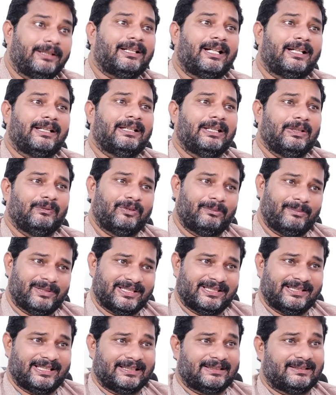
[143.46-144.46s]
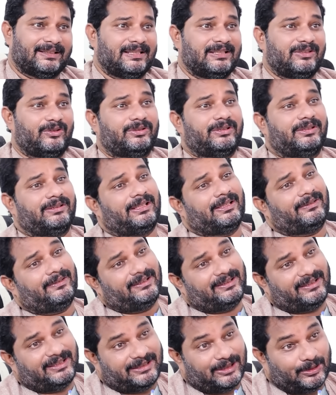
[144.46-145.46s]
అంటే ఇన్ఫర్మేషన్ టెక్నాలజీ వచ్చిన
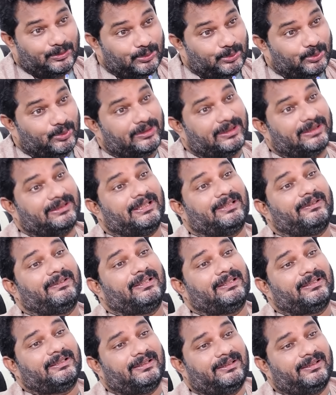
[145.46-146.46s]
తర్వాత చదువుకున్న తర్వాత